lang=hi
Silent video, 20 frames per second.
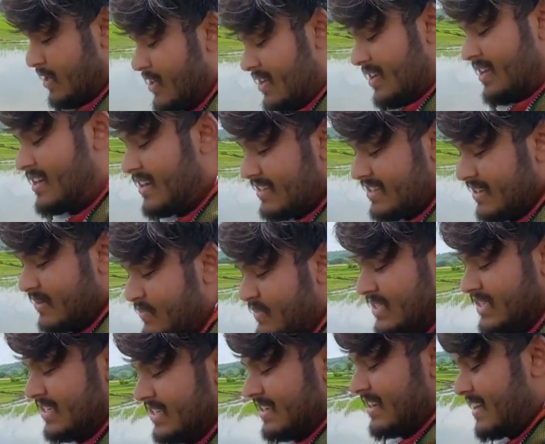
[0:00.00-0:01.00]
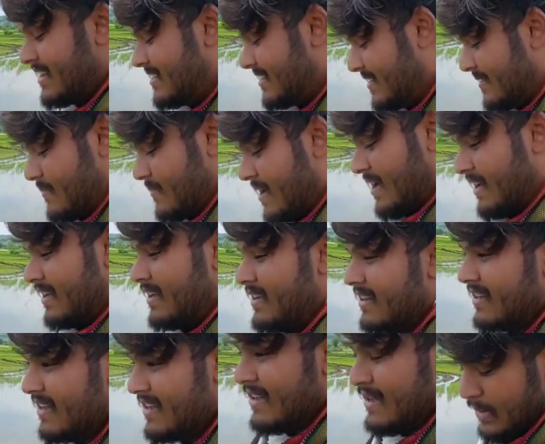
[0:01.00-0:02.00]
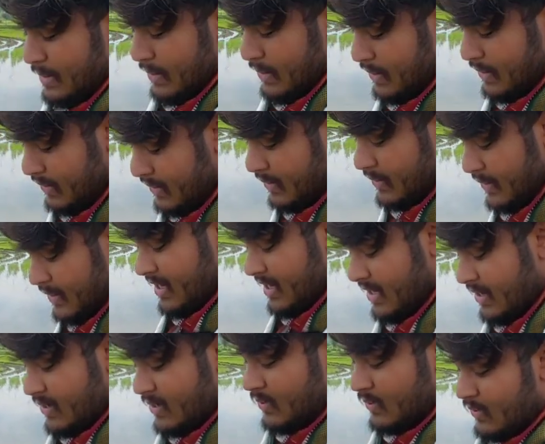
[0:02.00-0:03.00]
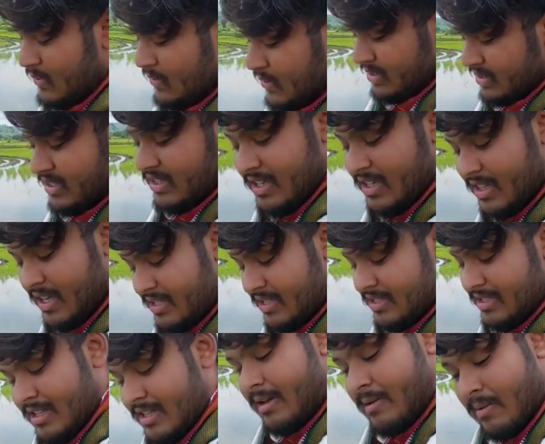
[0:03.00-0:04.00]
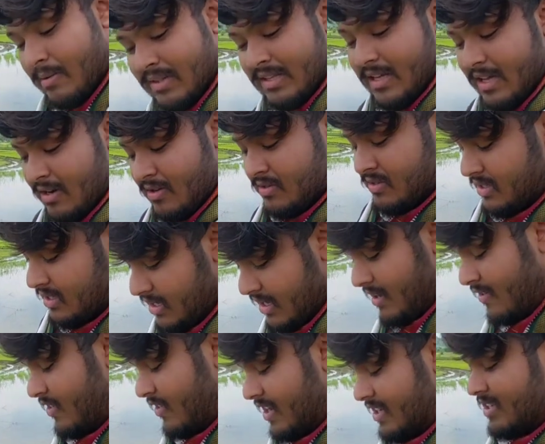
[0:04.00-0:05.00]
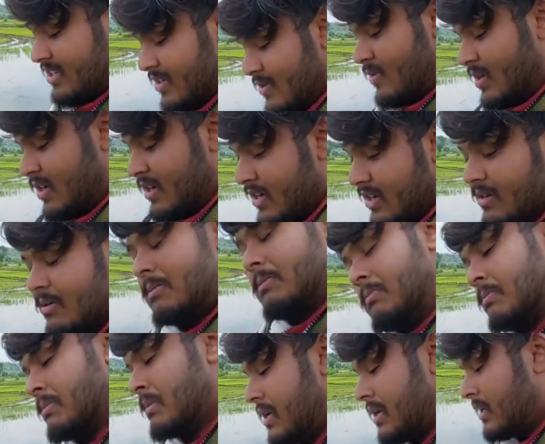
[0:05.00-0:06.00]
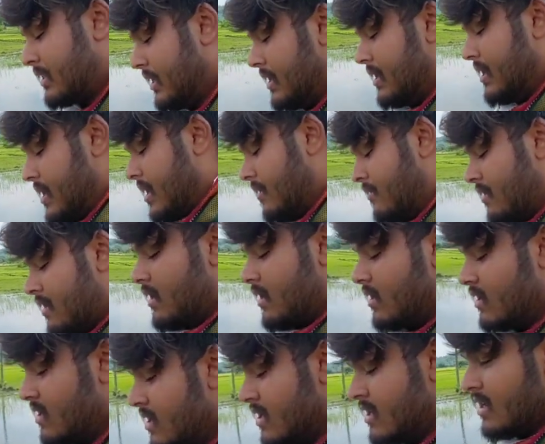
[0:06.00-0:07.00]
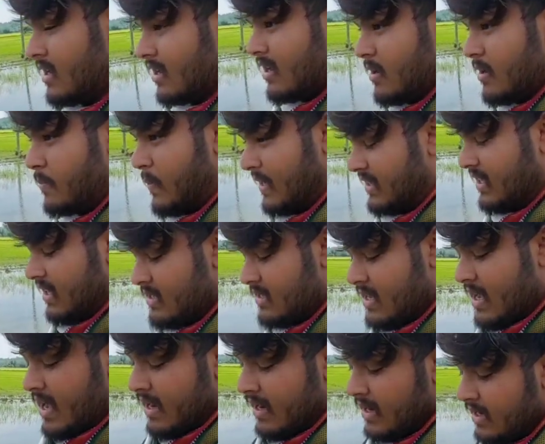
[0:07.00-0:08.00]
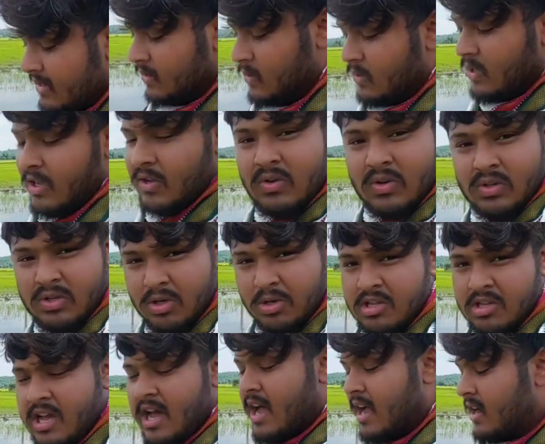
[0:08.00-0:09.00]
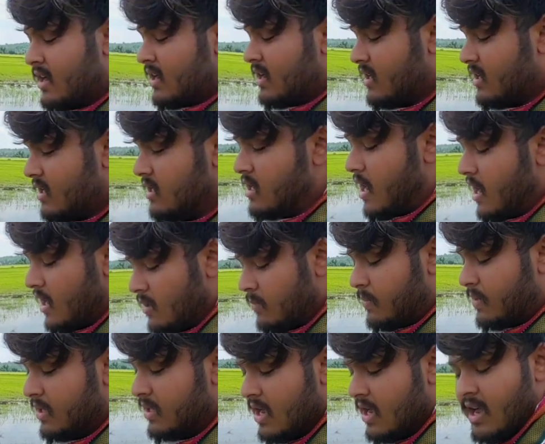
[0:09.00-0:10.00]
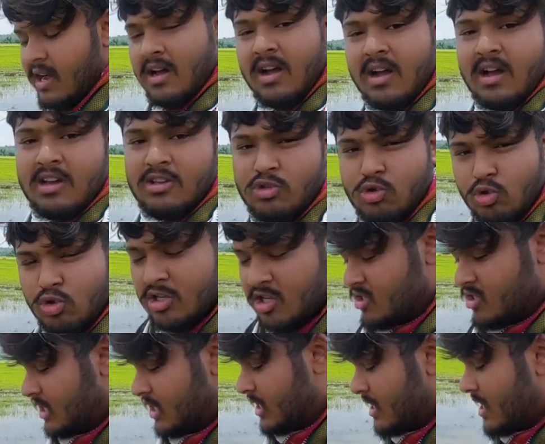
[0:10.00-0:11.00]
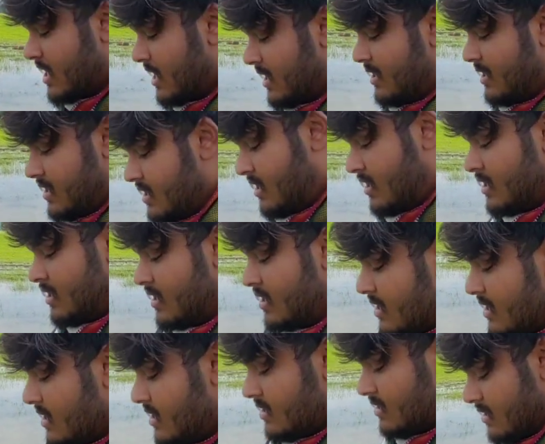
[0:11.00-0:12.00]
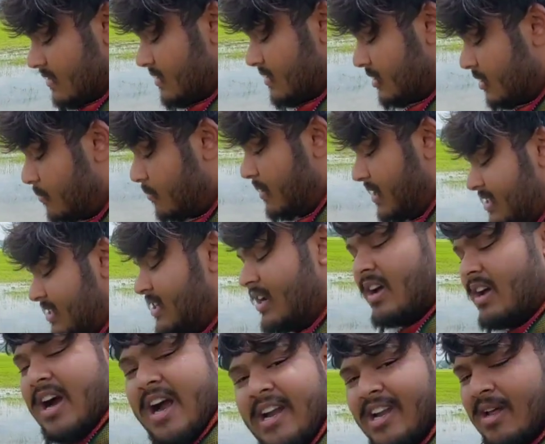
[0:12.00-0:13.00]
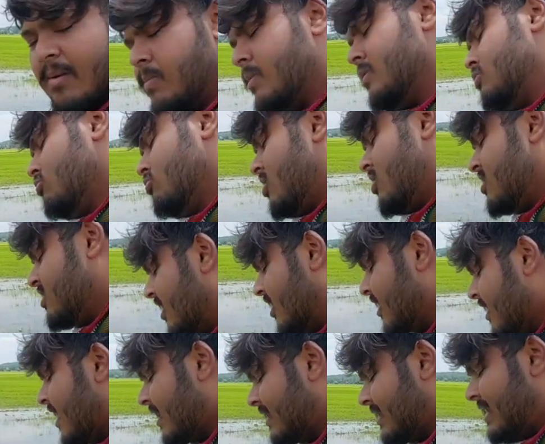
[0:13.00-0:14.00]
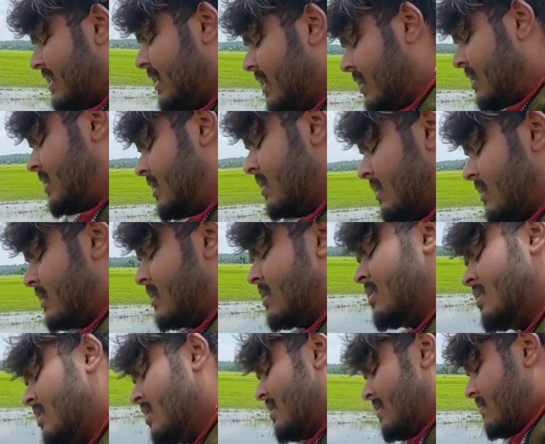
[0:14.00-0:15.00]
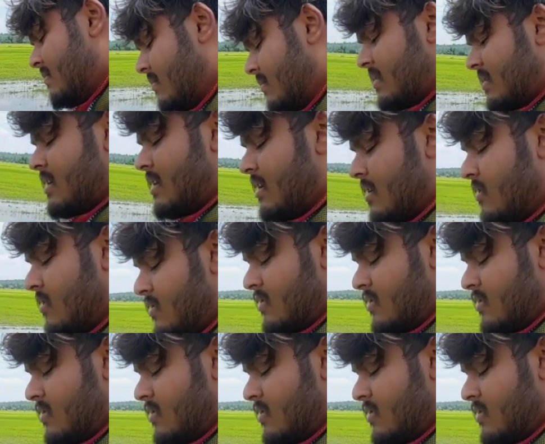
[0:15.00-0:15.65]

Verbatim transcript: ये सब चीज़ें नहीं झेल पाएंगे क्यों क्योंकि उनको सीधा सीधा मैं बता रहा हूँ सीधा इन्फेक्शन होएगा ख़तरनाक वाला कहीं फटक जाएगा तो कहीं कुछ हो जाएगा कहीं लाल पड़ जाएगा कहीं सूजन चढ़ जाएगी समझ रहे हो मच्छर काटने पर सूजन चढ़ जाती है मैं बता रहा हूँ